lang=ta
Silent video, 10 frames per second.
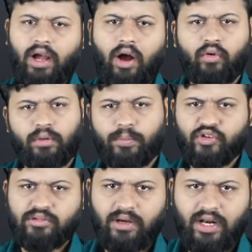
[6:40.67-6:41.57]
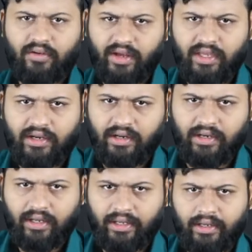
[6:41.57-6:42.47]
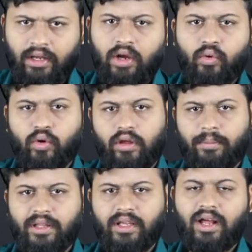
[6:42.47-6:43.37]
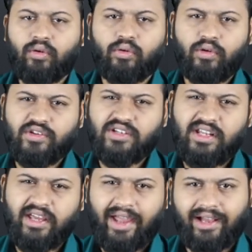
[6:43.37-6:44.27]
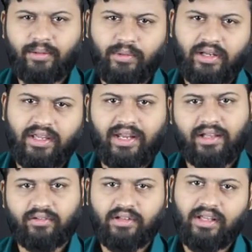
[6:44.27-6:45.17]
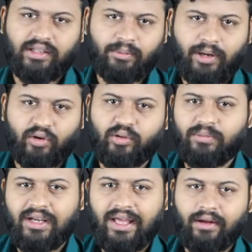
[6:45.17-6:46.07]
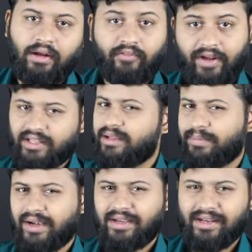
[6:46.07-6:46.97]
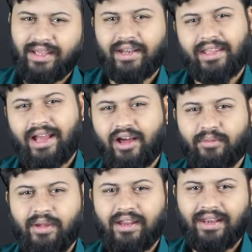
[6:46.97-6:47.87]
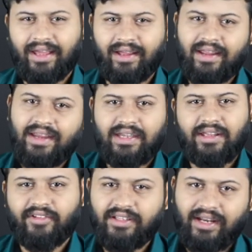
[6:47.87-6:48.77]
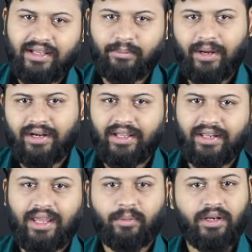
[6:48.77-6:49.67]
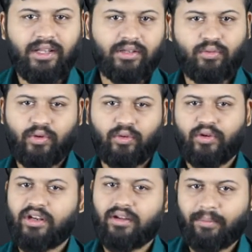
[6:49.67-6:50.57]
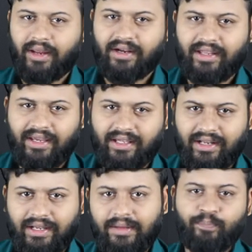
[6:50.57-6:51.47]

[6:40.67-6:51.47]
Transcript: அவங்களுக்கு பிடிச்ச மாதிரிலாம் வாங்கிட்டு இருக்கிறாங்க கூடவே பார்த்திங்கன்னா அவங்களுக்கு ஒரு சின்ன ஏக்கம் இருக்குது எனக்கு வந்து எந்த மகனும் இல்லை வயதான பாட்டி இல்லை எனக்கு யாருமே இல்லை நீ வந்து எனக்கு மகனாக இருக்கே அப்படின்னு அந்த கூட கூட்டிகிட்டு வர பையன்கிட்ட கேட்குறாங்க